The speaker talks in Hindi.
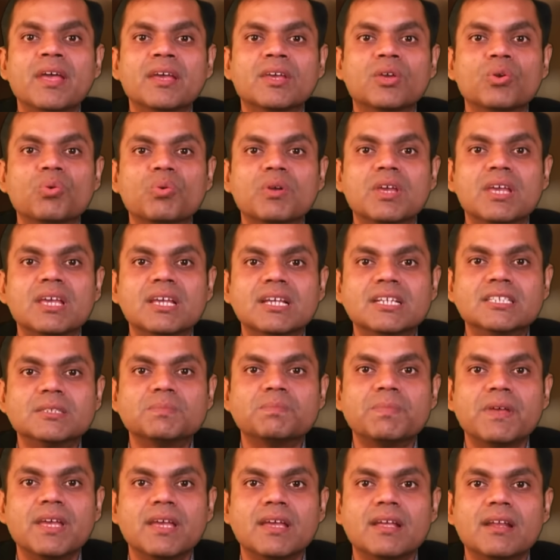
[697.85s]
क्योंकि इस
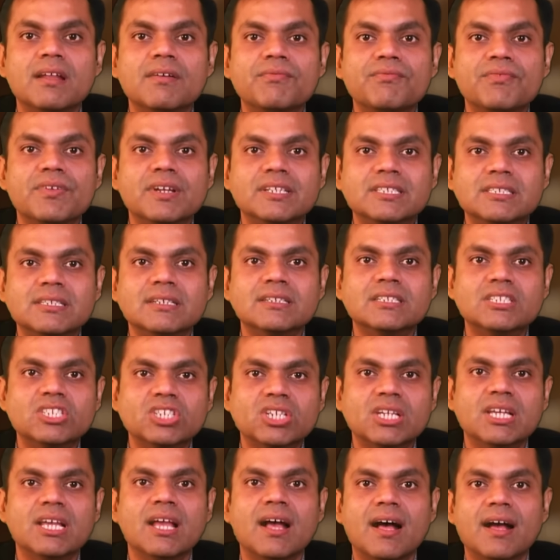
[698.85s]
पे इनफ रिसर्च
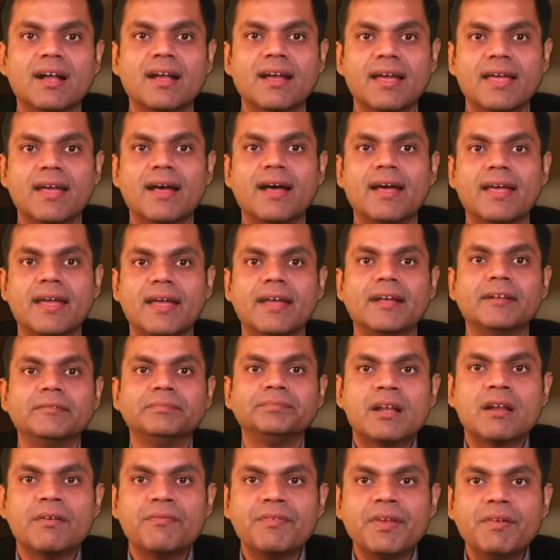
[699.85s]
किया गया है
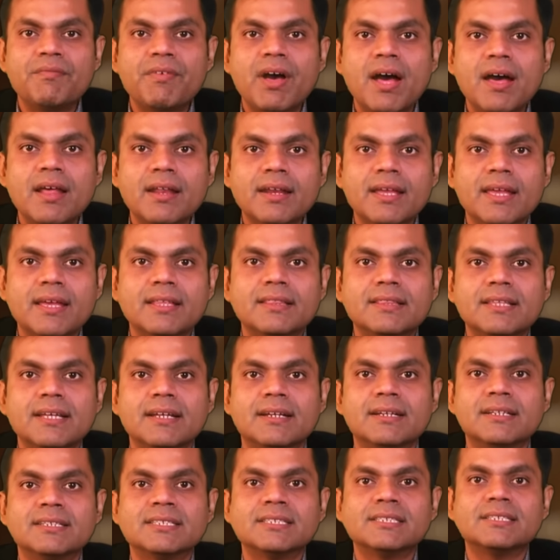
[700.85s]
रविवार के
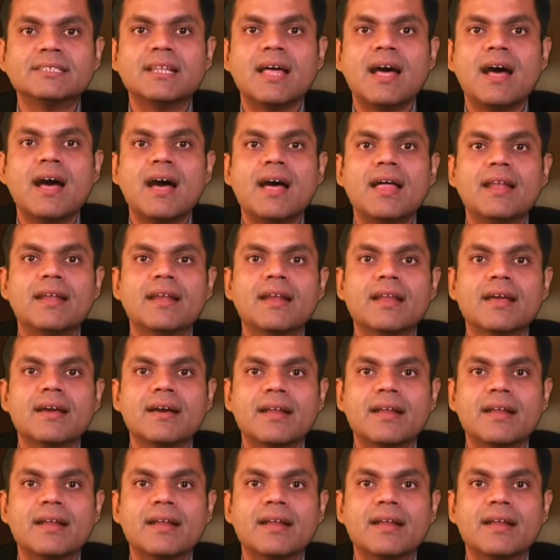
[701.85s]
दिन स्नान